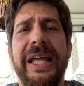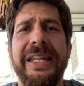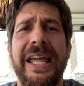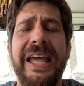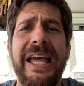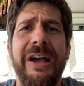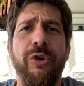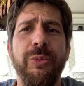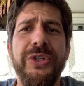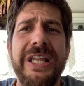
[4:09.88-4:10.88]
né?
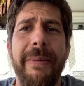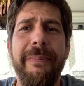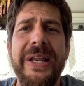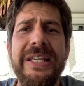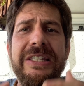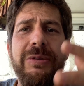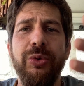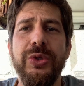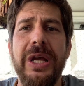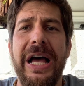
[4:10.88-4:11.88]
como se
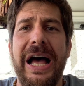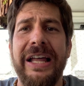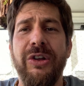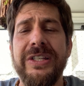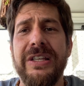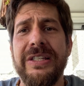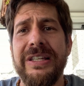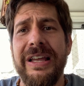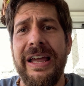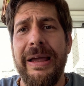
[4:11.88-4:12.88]
abríssemos a,
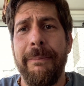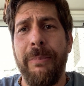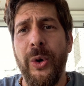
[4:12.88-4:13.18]
nossas, é,